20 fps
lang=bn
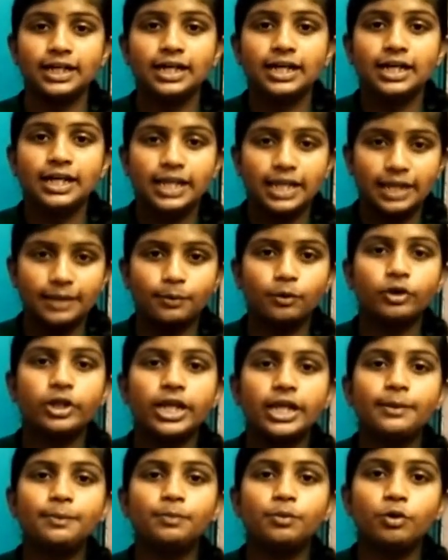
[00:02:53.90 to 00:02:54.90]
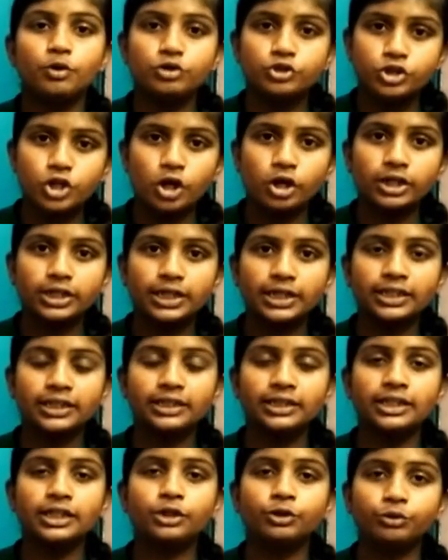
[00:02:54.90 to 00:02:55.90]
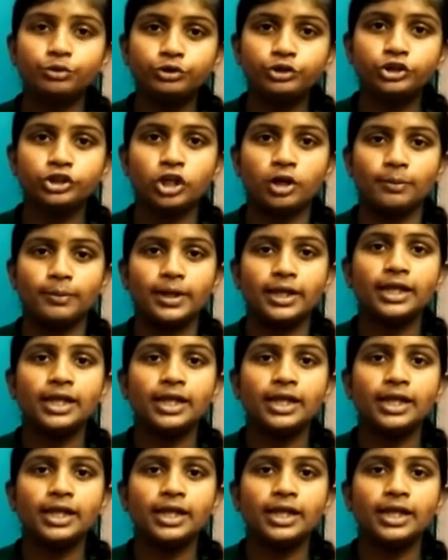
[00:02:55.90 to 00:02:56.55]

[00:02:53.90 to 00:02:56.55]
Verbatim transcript: এবং এই পৌষ সংক্রান্তি উৎসবে